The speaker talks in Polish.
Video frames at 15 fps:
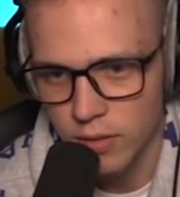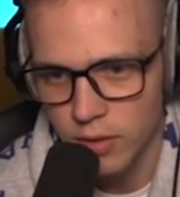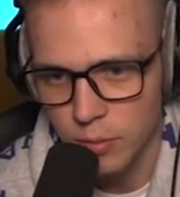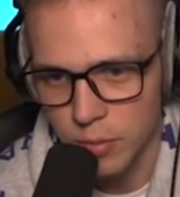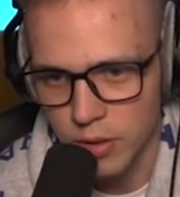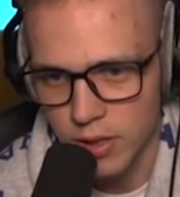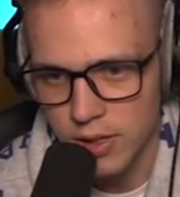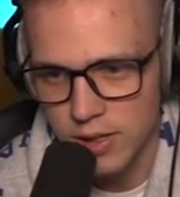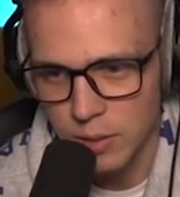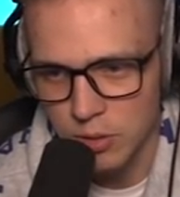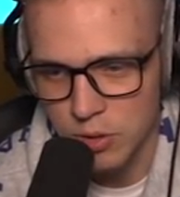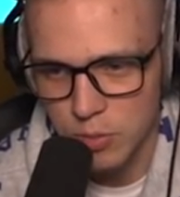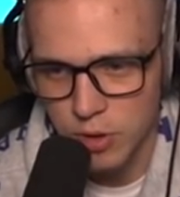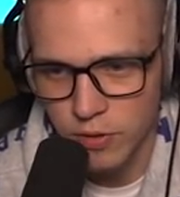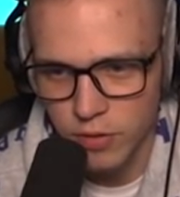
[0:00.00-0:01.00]
Dobra, jest tam,
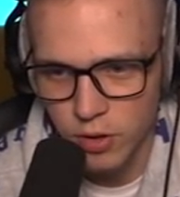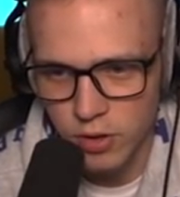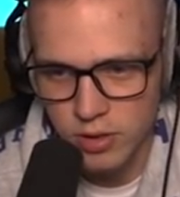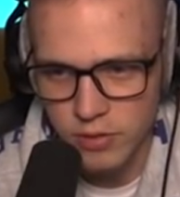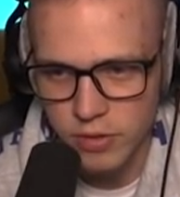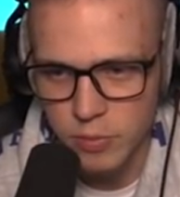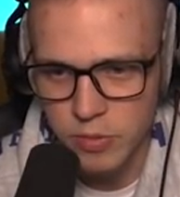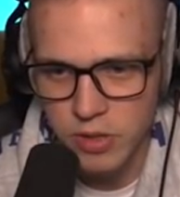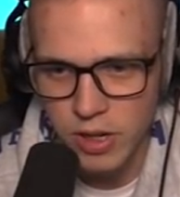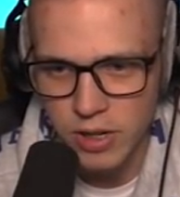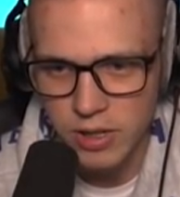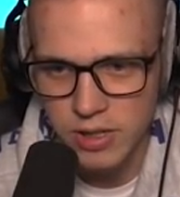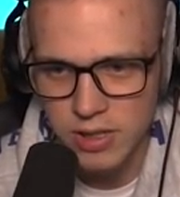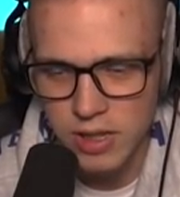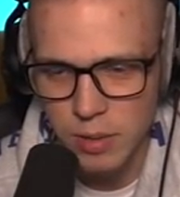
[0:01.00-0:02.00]
szybko wychodzę. W
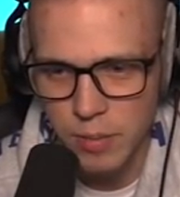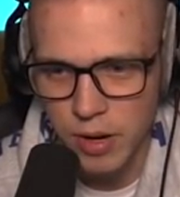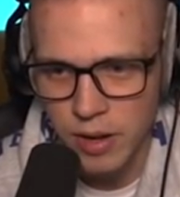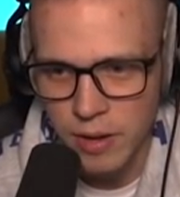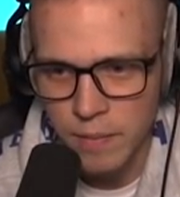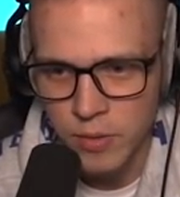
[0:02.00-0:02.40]
spiżarni nic nie ma.